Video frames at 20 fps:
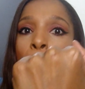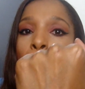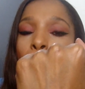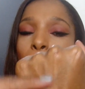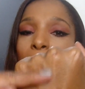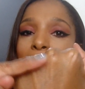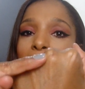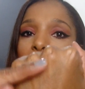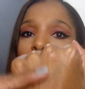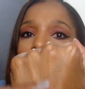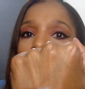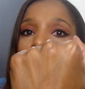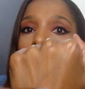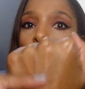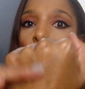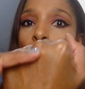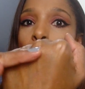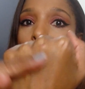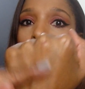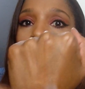mas fica
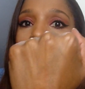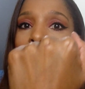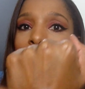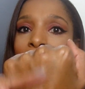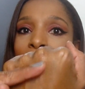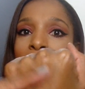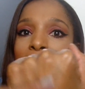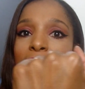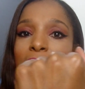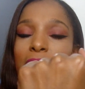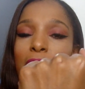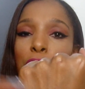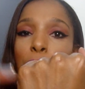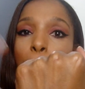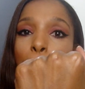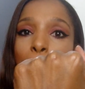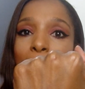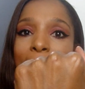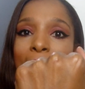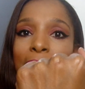com uma aparência de
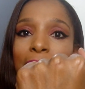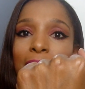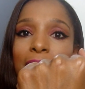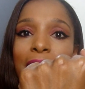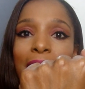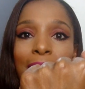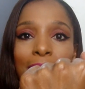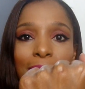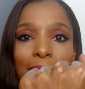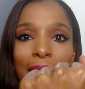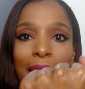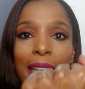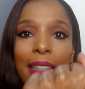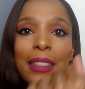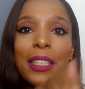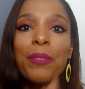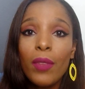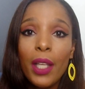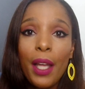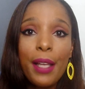pele hidratada.